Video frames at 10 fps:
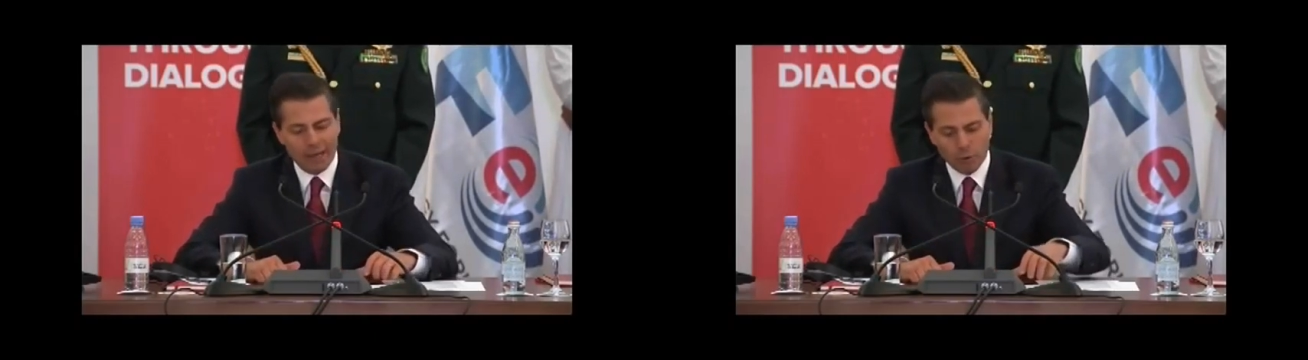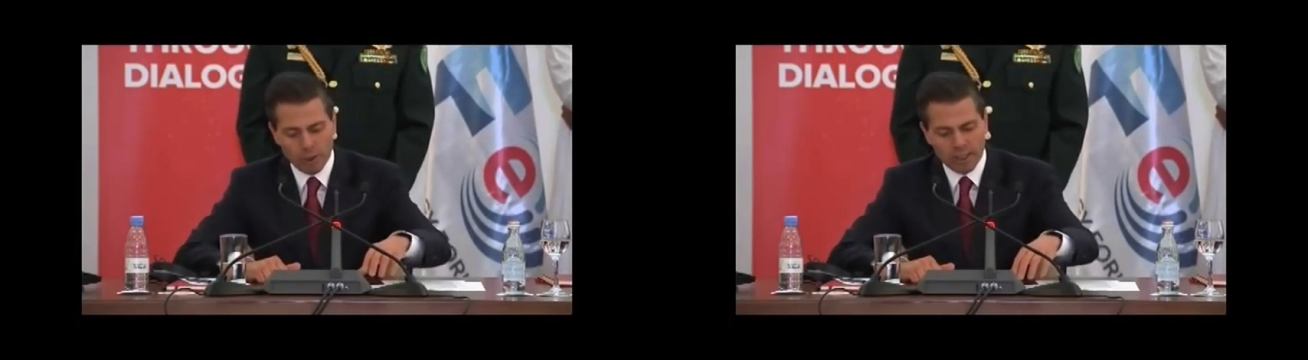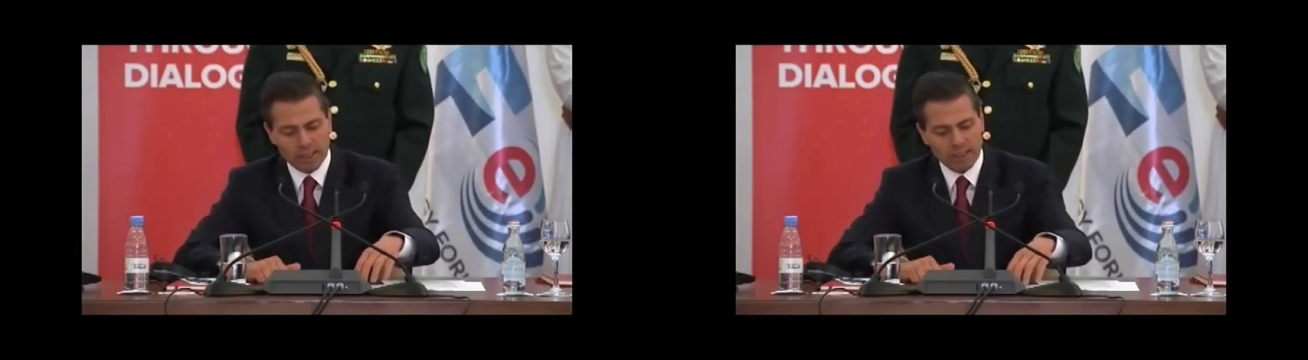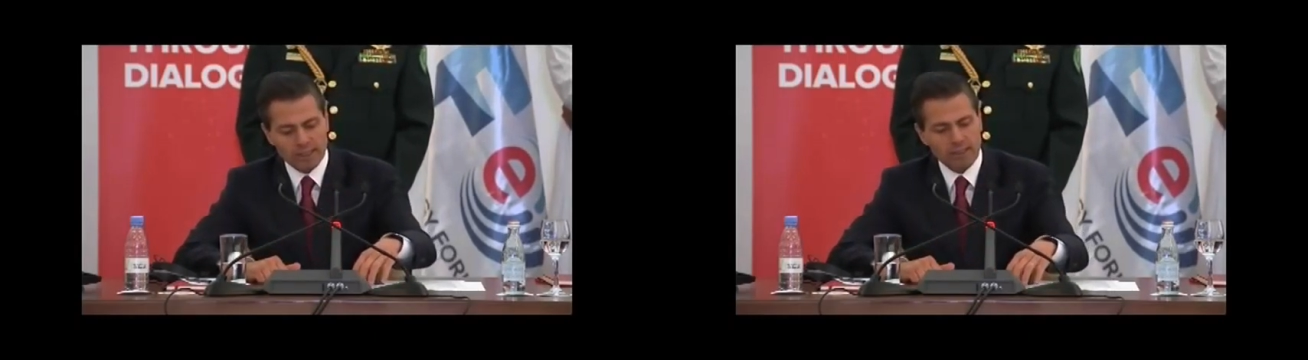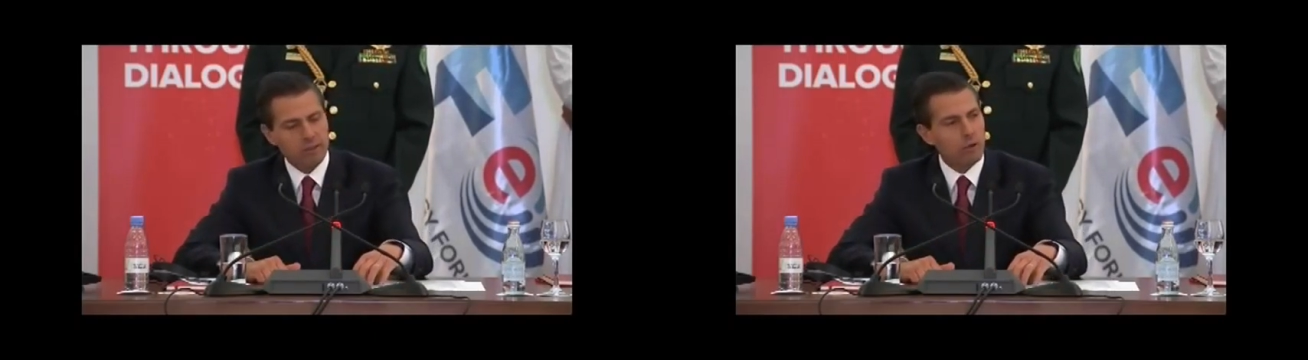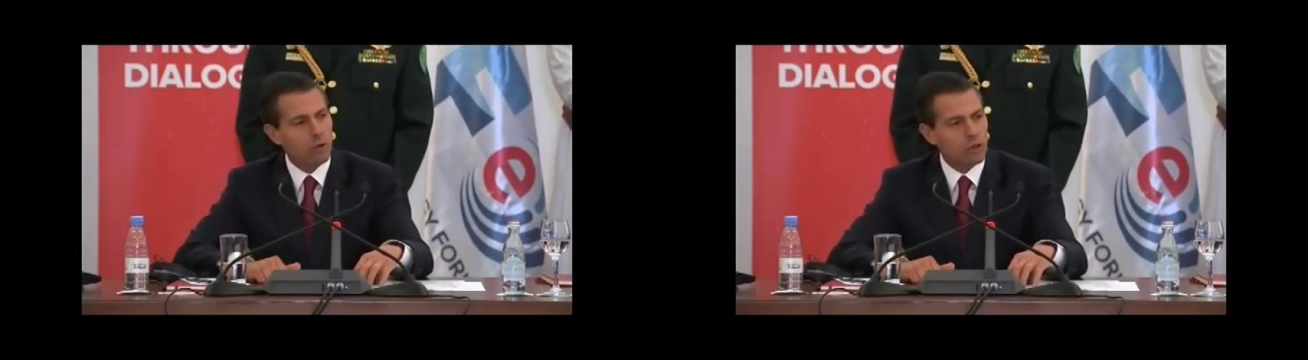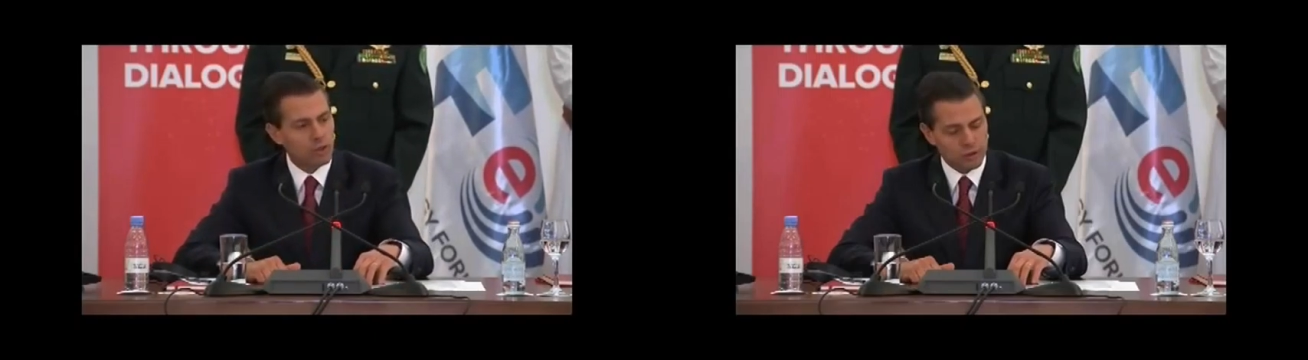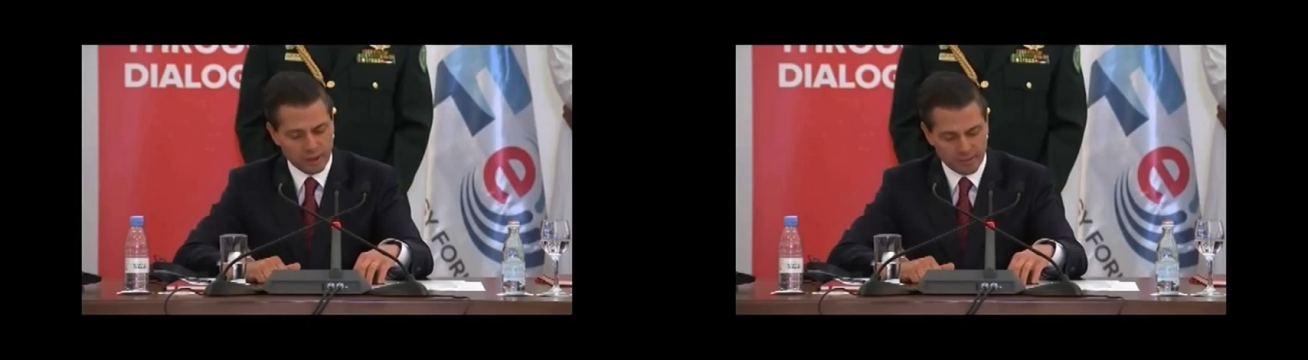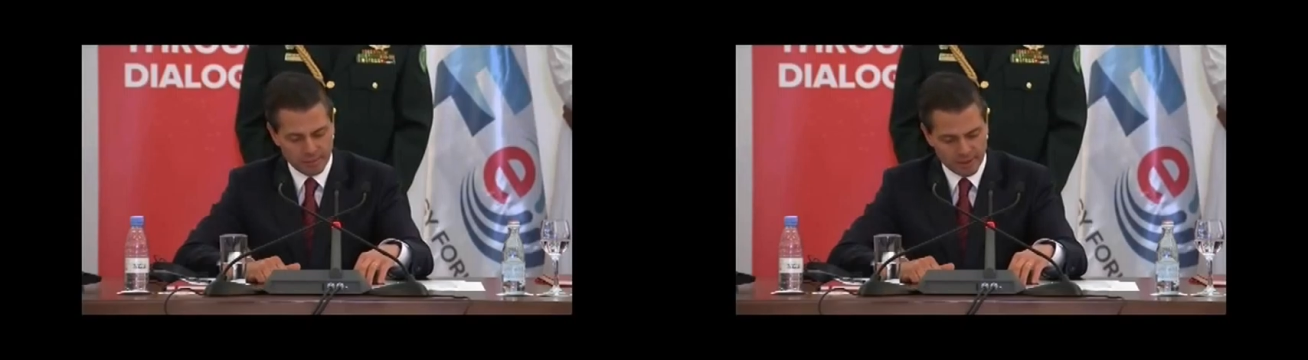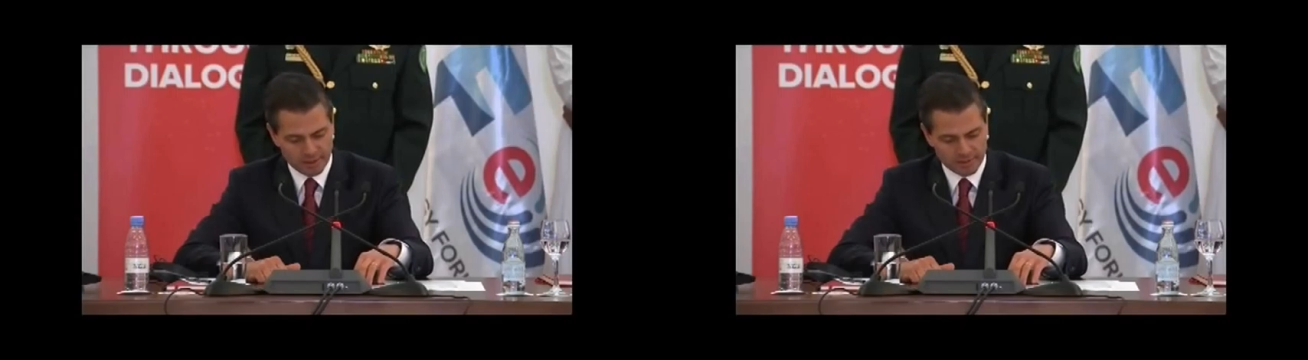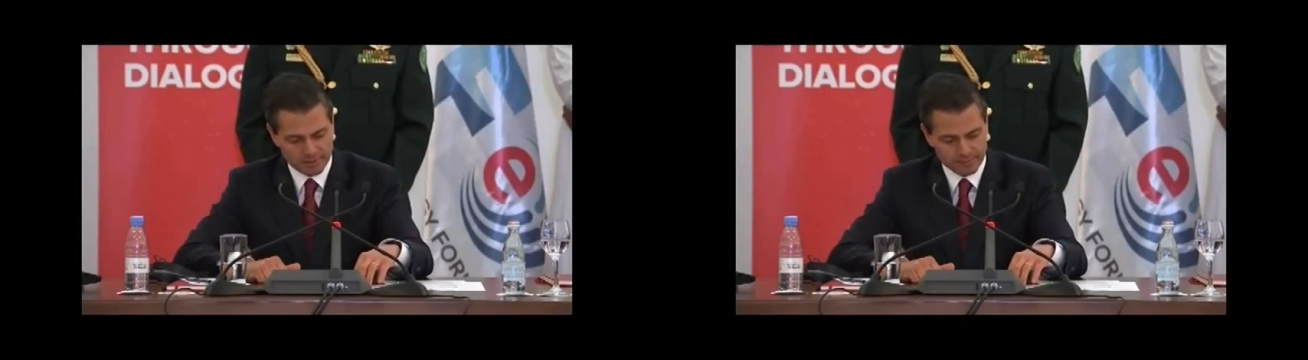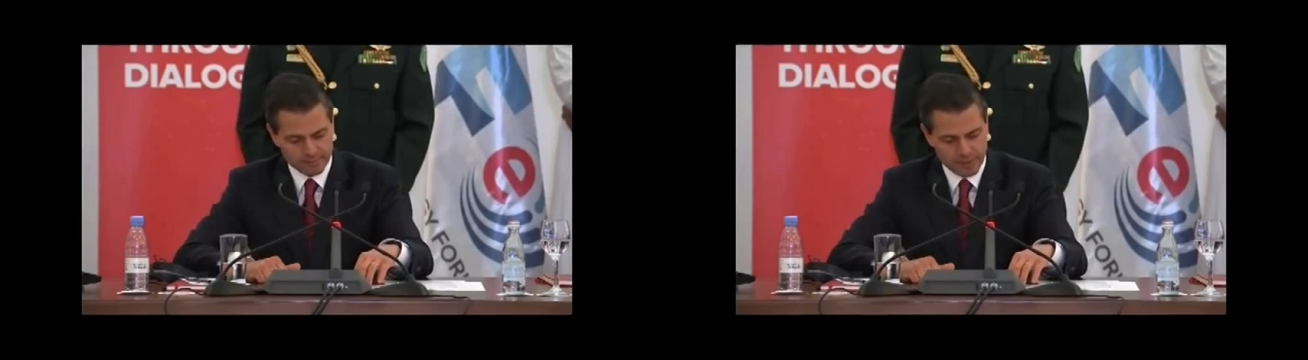eólica o geotérmica.